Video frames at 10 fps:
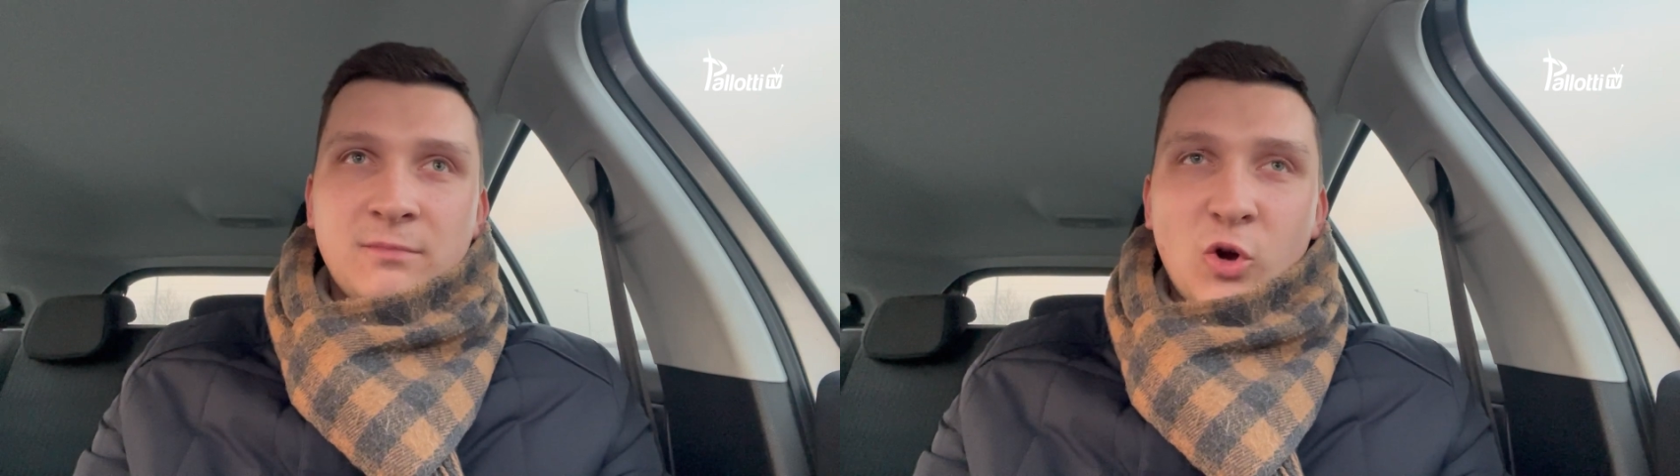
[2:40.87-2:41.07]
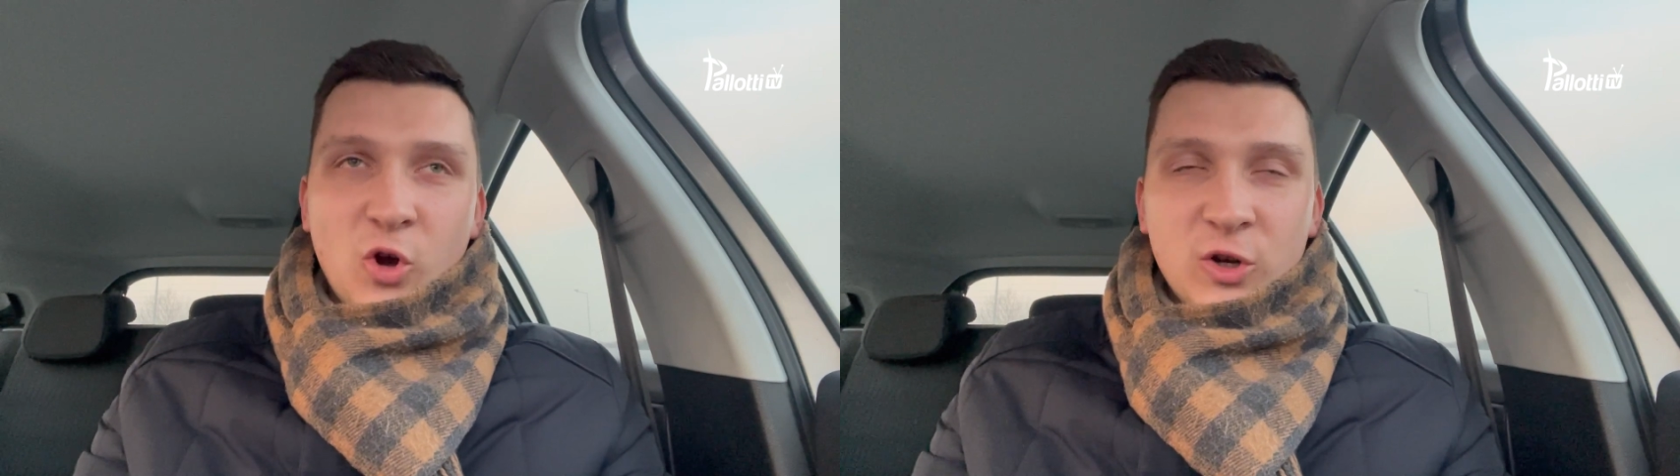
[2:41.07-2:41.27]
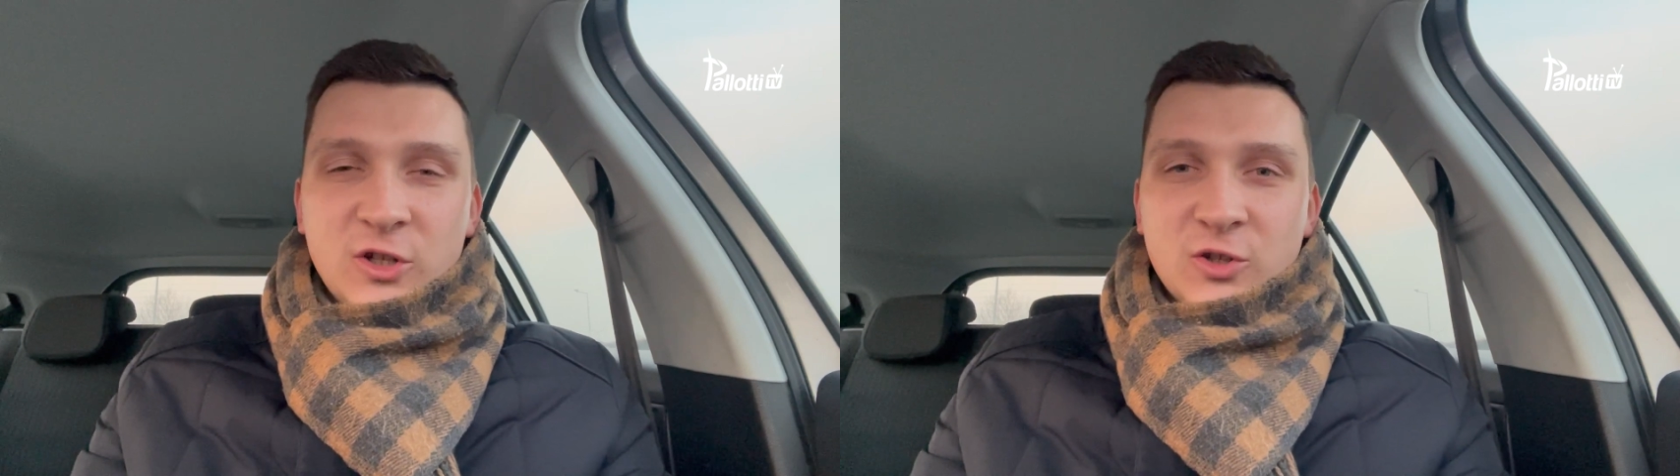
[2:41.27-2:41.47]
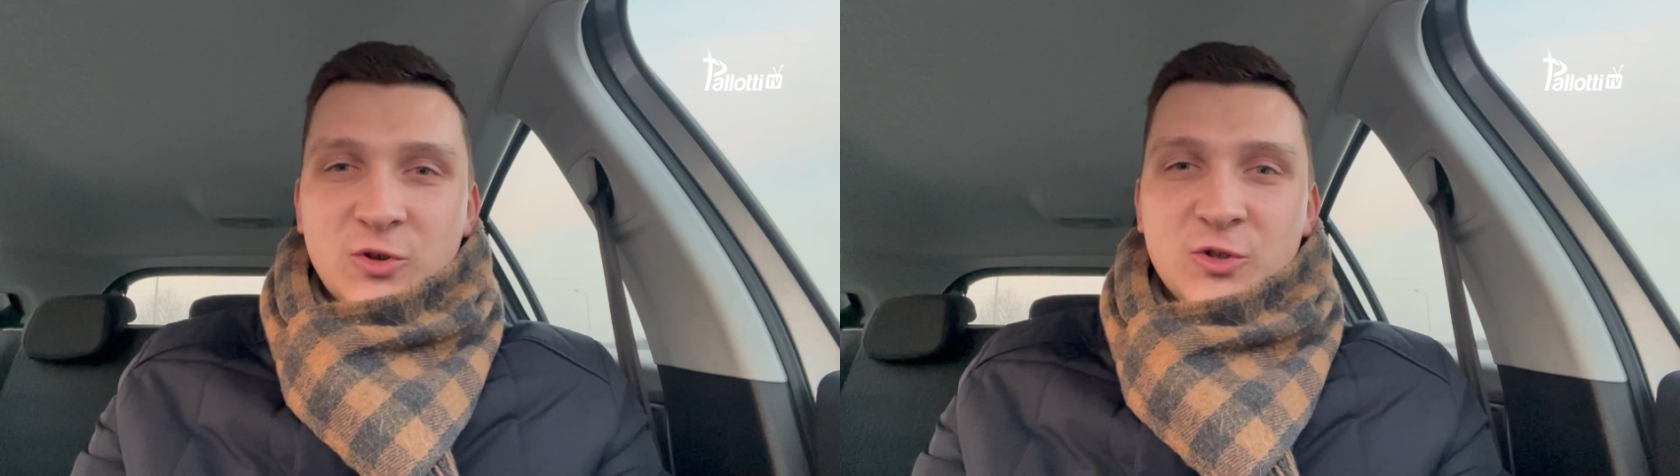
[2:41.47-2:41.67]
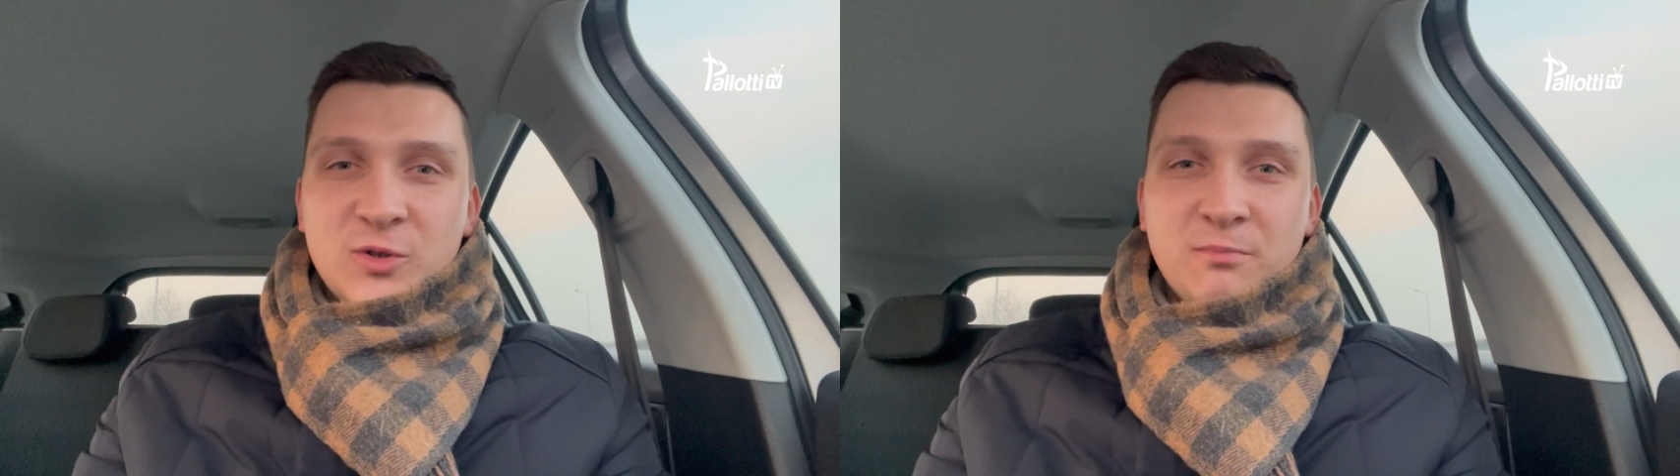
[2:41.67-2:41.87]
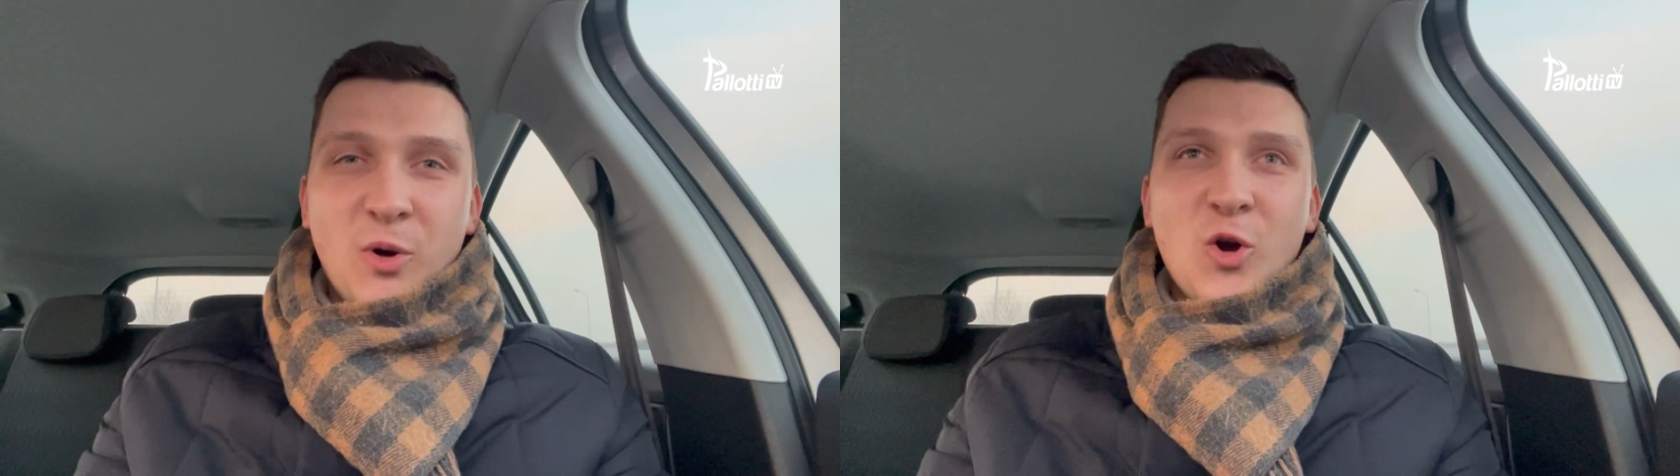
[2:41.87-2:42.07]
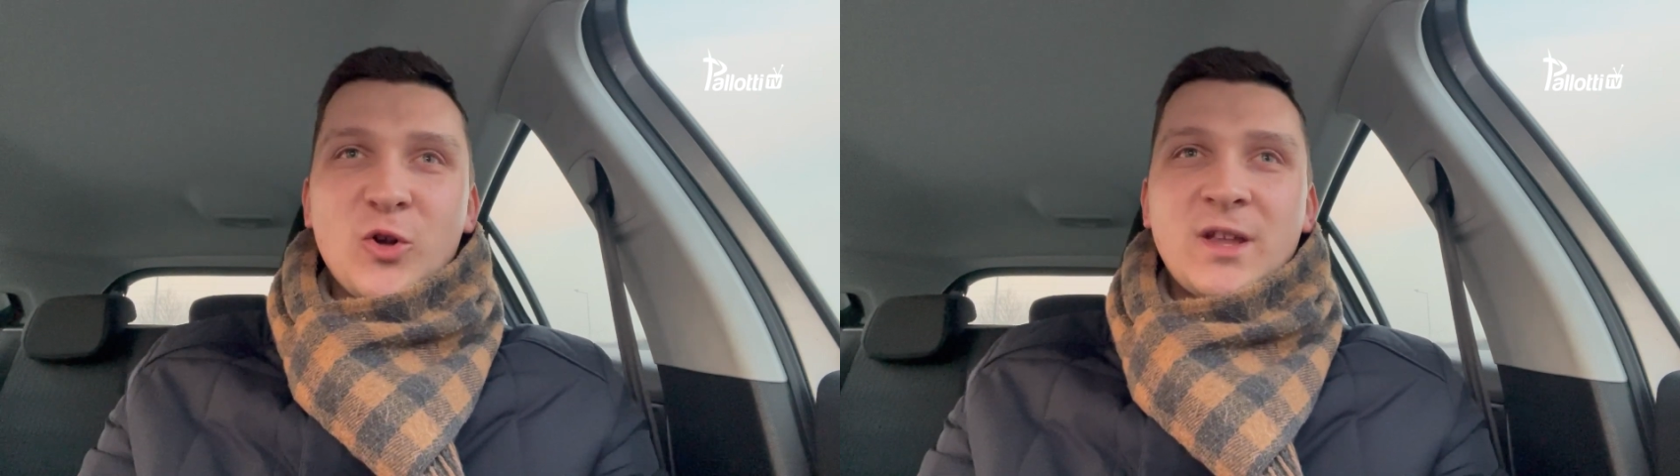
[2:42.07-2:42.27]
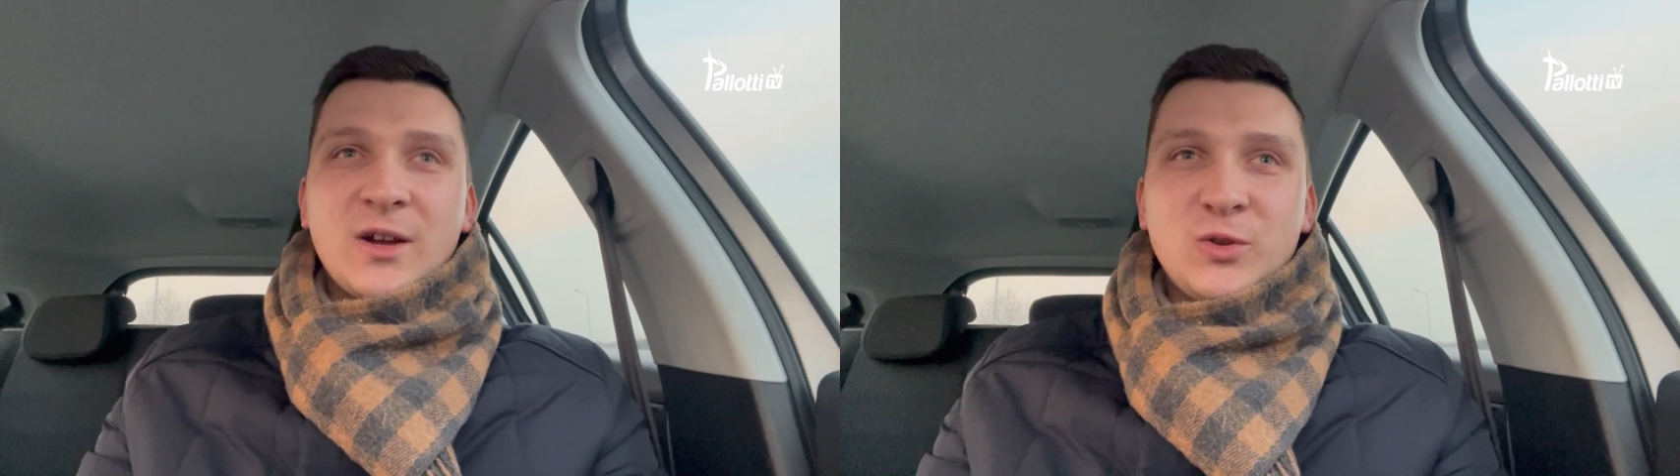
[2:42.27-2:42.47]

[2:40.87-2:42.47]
okoliczność, pogoda,